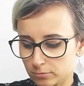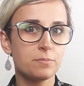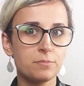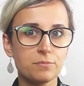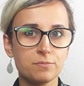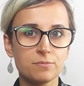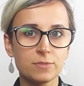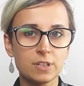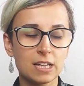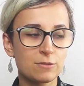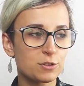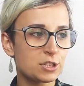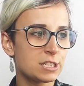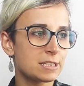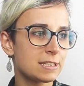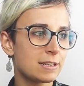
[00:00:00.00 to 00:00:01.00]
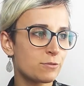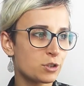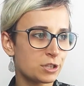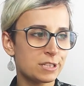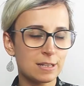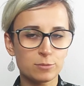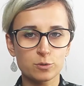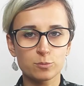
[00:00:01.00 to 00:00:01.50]
Mm, ja właśnie zawsze
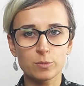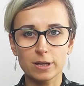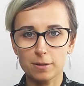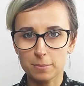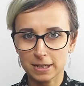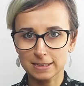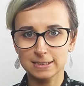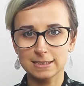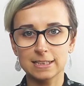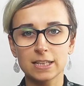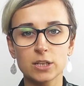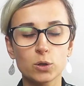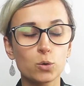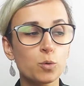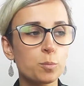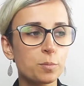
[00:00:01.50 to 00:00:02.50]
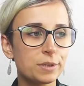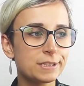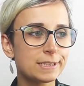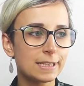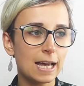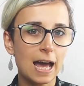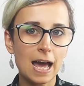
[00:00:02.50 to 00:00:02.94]
chciałam sobie na Nike kupić,